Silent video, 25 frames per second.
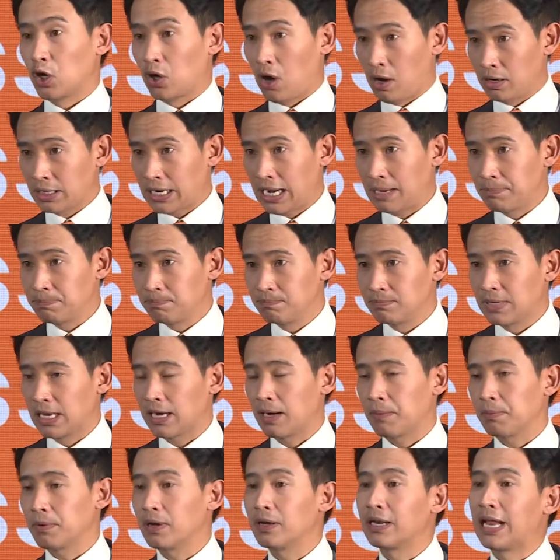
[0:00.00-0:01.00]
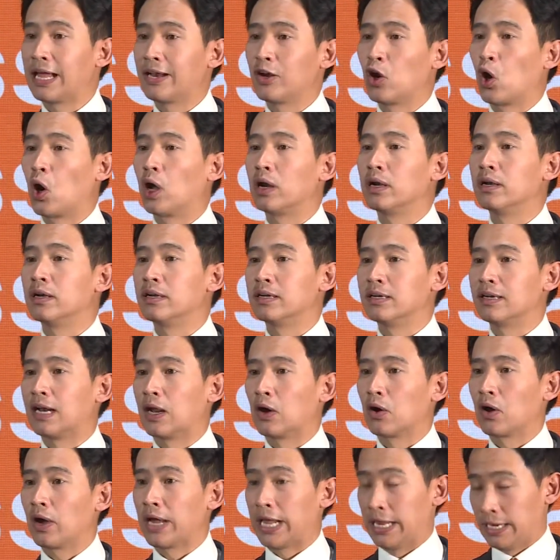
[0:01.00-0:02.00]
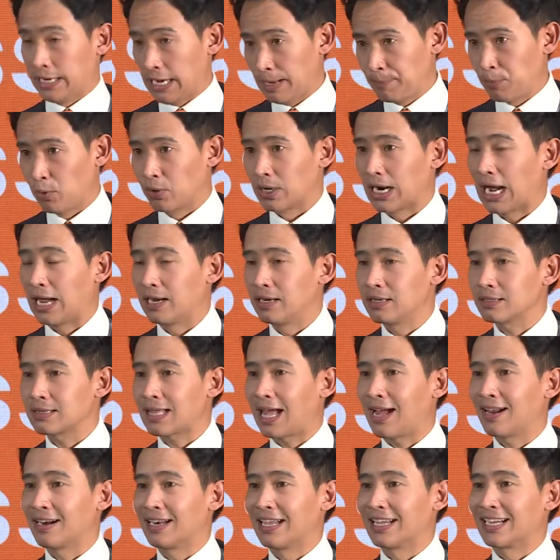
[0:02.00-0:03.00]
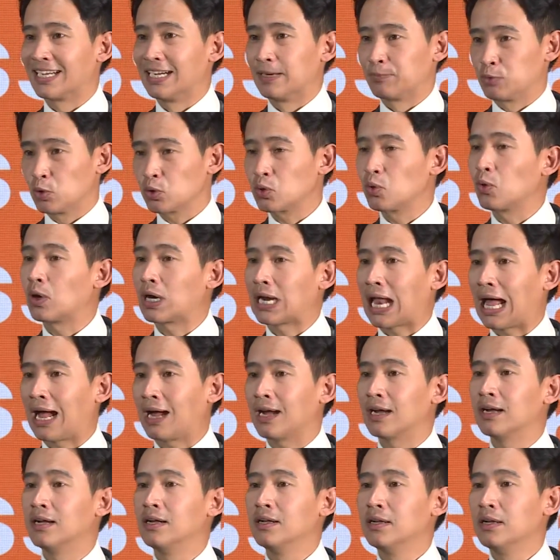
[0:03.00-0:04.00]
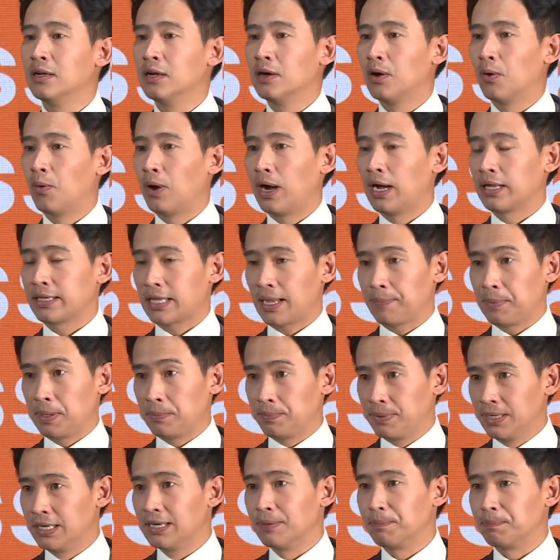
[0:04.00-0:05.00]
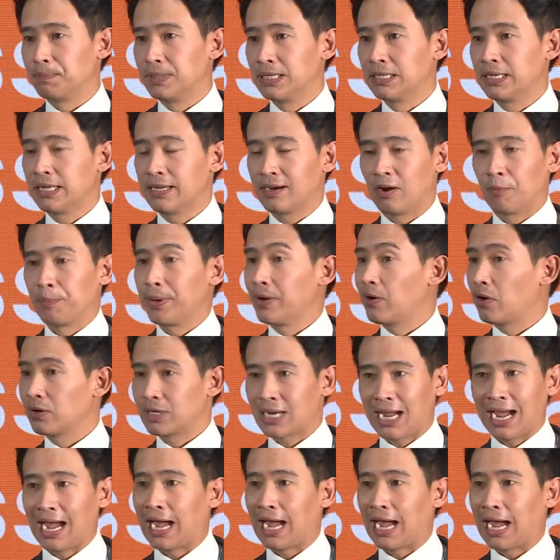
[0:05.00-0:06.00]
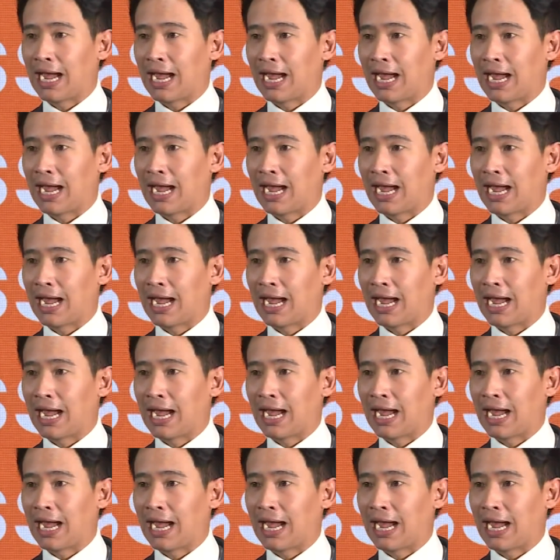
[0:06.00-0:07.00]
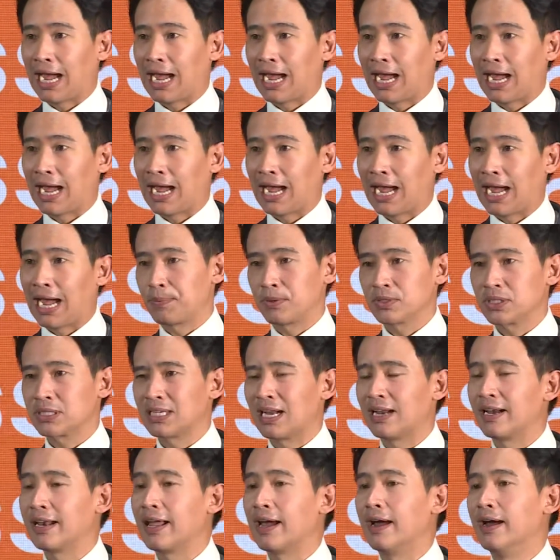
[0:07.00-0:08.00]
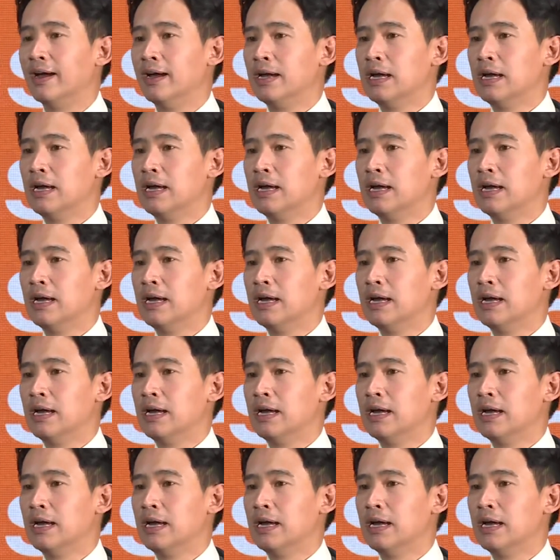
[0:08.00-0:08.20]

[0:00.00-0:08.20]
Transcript: กองทัพนะครับก็แน่นอนเราก็เห็นในผลการเลือกตั้งในเกือบทุกๆครั้งว่าถ้าเป็นพื้นที่ของพี่น้องทหารก็จะให้ก้าวไกลในการชนะเพราะฉะนั้นเนี่ย